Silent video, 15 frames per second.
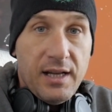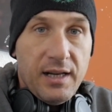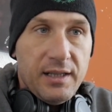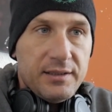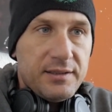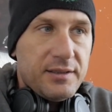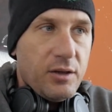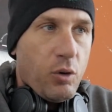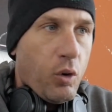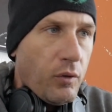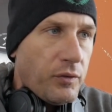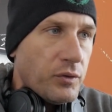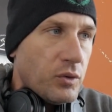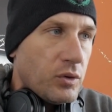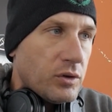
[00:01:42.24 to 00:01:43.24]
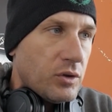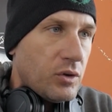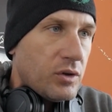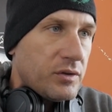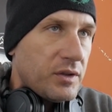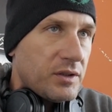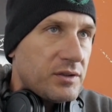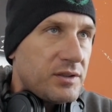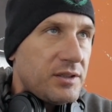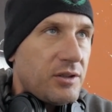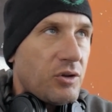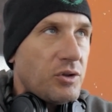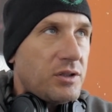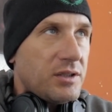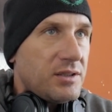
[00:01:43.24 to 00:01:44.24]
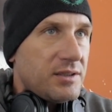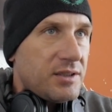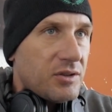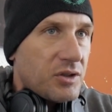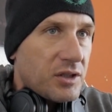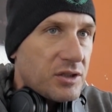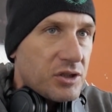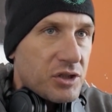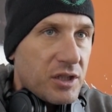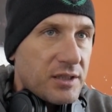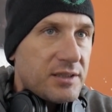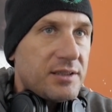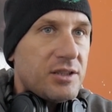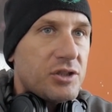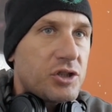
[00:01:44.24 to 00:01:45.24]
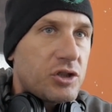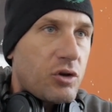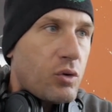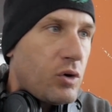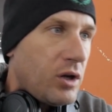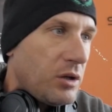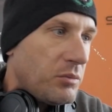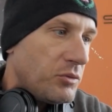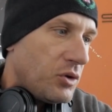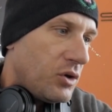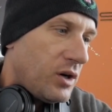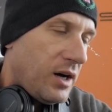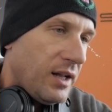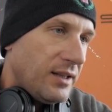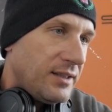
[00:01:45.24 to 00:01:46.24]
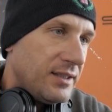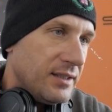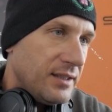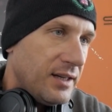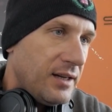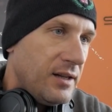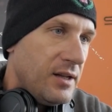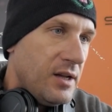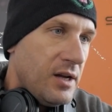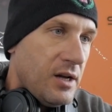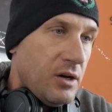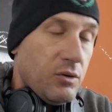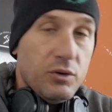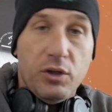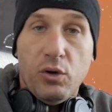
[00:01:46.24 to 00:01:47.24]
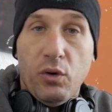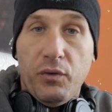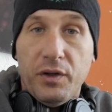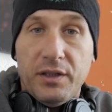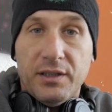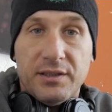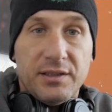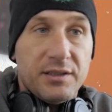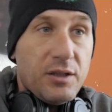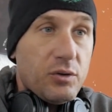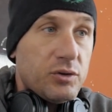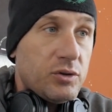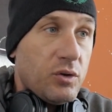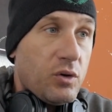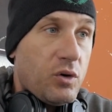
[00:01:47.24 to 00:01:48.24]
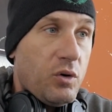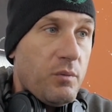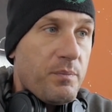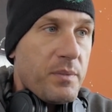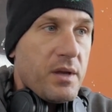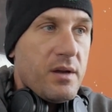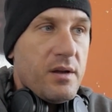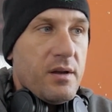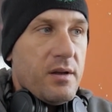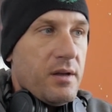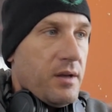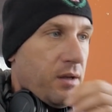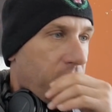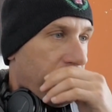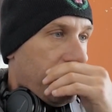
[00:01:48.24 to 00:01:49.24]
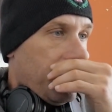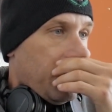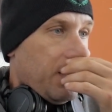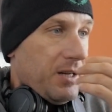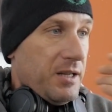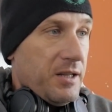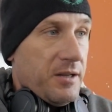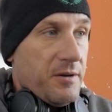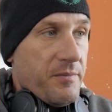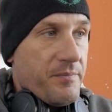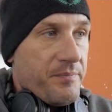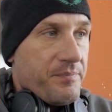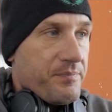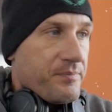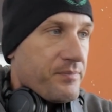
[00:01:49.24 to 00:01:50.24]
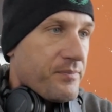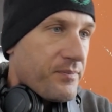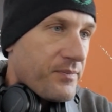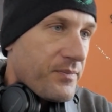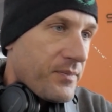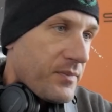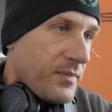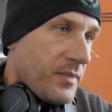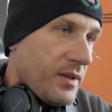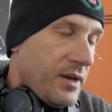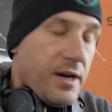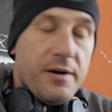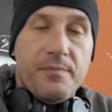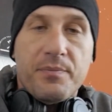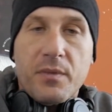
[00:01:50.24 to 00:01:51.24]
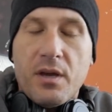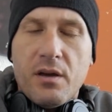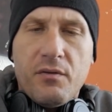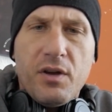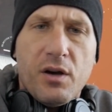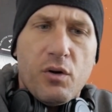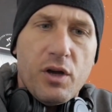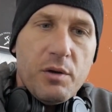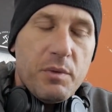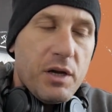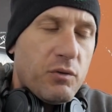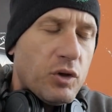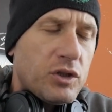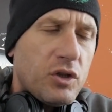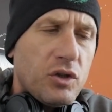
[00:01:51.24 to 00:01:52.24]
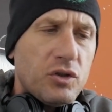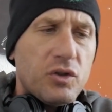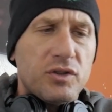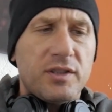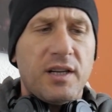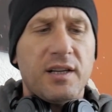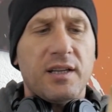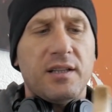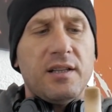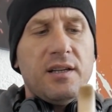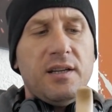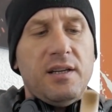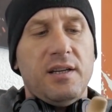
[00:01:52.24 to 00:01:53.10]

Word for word: letzte Hoffnung noch, also die Leute, die sich an den letzten Strohhalm noch halten, ja. Und ich hoffe, dass es auch so kommt, weil, ja, wie auch immer. Ich wollte euch noch sagen,